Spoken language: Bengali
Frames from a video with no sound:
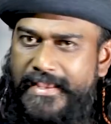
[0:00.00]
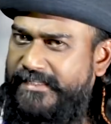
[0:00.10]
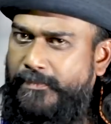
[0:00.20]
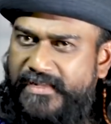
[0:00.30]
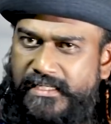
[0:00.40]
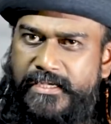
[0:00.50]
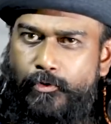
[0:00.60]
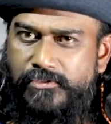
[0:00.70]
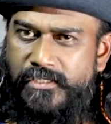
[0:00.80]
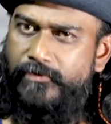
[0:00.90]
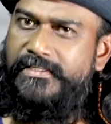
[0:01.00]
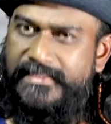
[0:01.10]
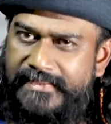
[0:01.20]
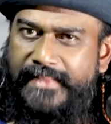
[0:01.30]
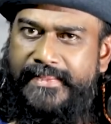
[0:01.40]
এই যে বিদেশি কোচ
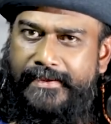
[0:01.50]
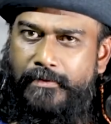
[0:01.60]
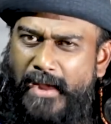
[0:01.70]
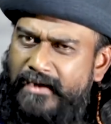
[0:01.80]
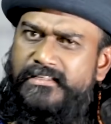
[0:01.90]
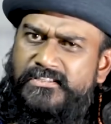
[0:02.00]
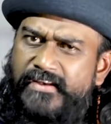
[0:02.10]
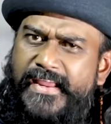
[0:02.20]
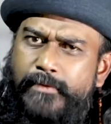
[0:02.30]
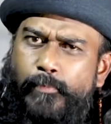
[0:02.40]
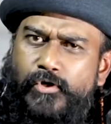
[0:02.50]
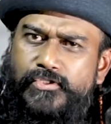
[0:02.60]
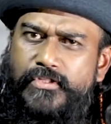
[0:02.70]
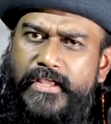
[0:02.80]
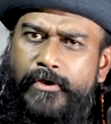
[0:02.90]
রয়েছেন তাদের বাংলাদেশ ক্রিকেট বোর্ড
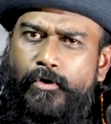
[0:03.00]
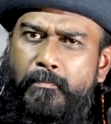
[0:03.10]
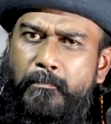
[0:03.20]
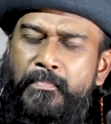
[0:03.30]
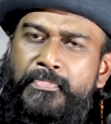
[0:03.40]
যদি এরকম